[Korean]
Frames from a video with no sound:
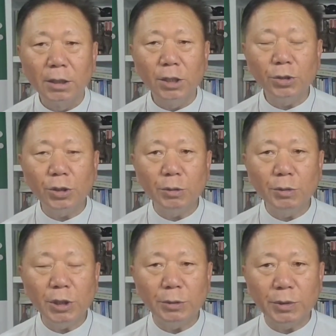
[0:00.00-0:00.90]

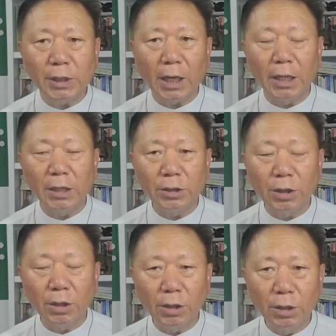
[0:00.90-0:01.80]
예수님이
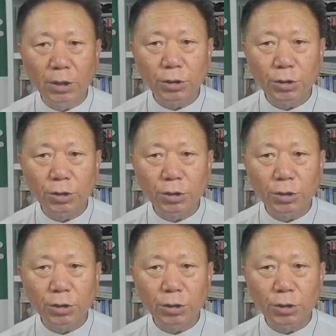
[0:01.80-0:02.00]
십자가에서